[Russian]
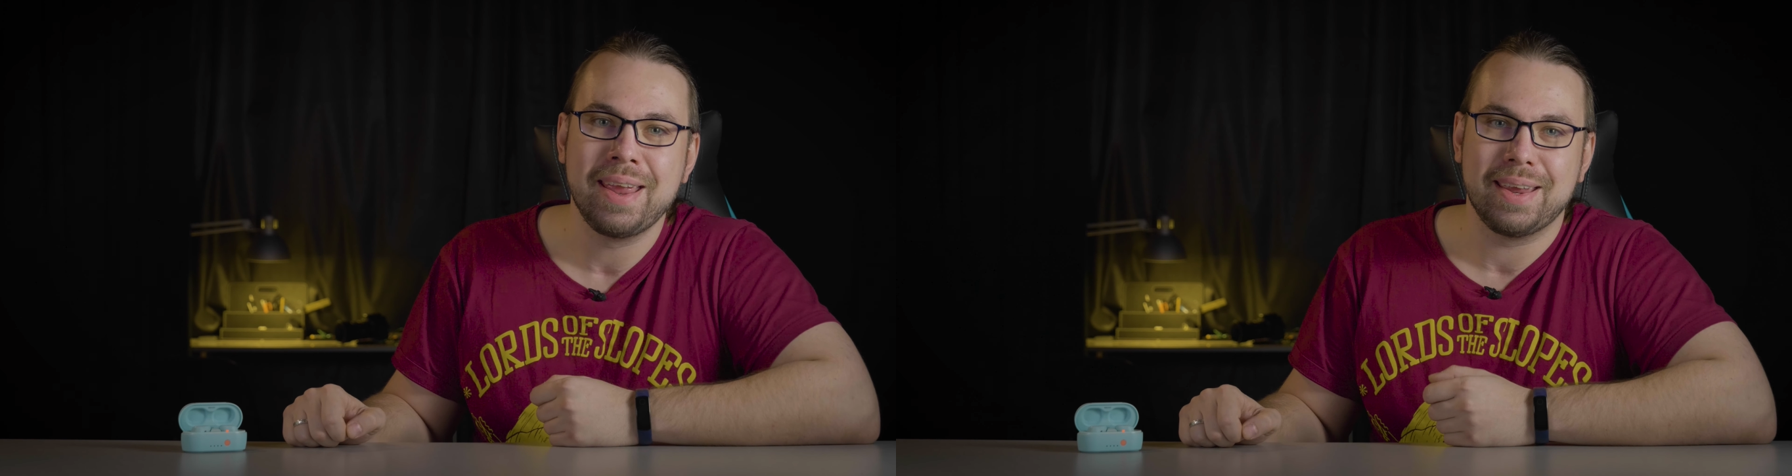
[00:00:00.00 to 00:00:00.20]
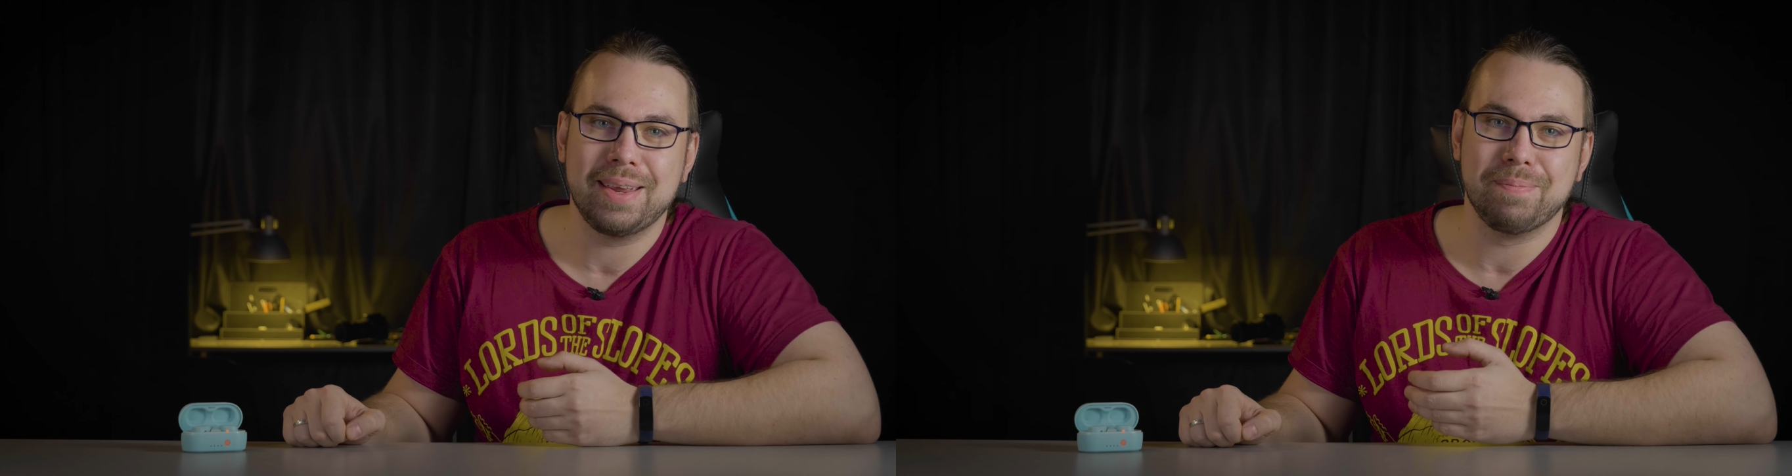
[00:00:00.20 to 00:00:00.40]

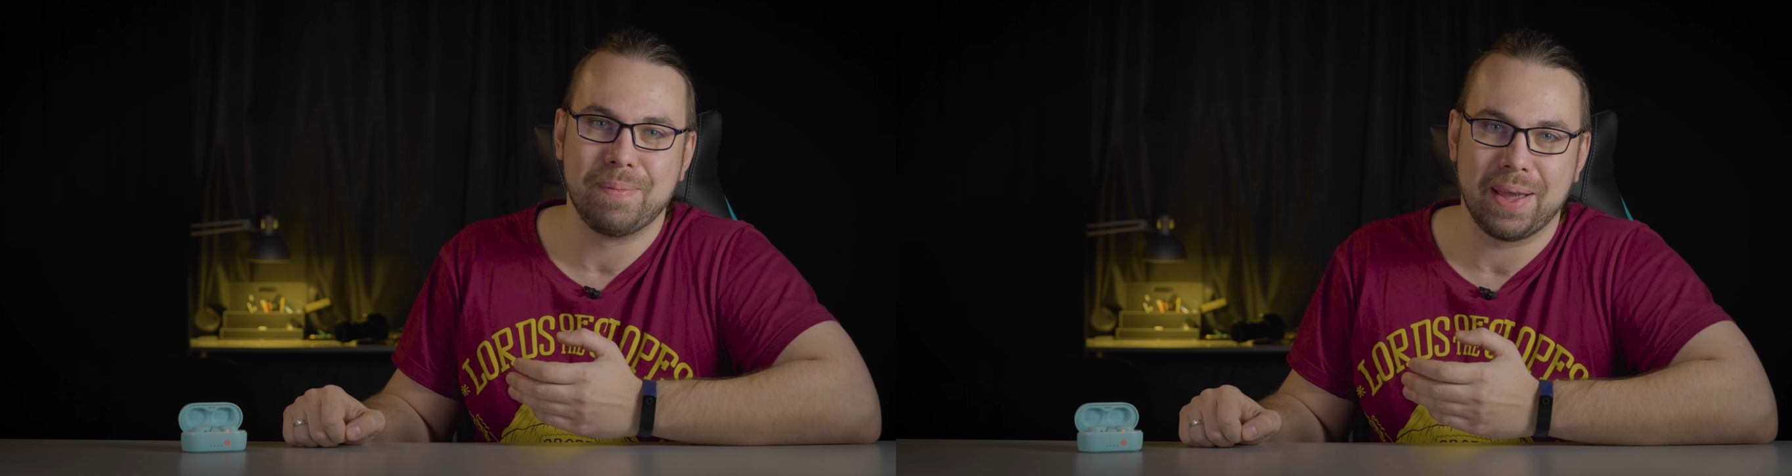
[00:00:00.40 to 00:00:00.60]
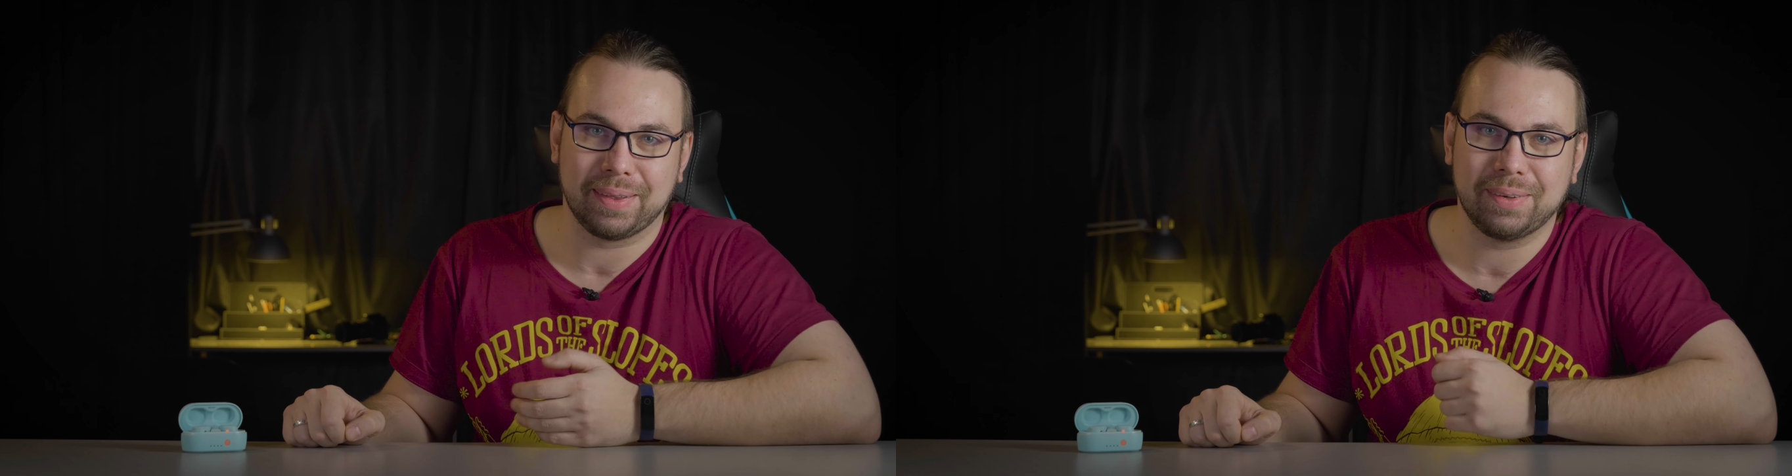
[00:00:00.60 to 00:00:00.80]
и
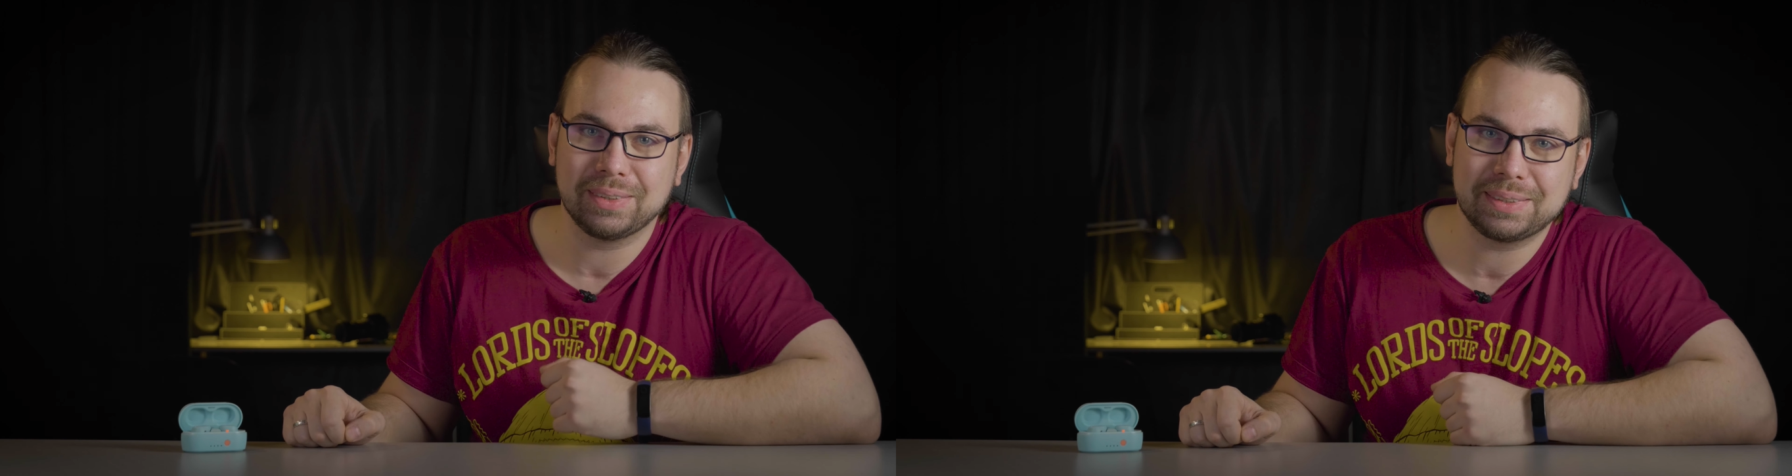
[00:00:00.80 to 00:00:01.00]
мятного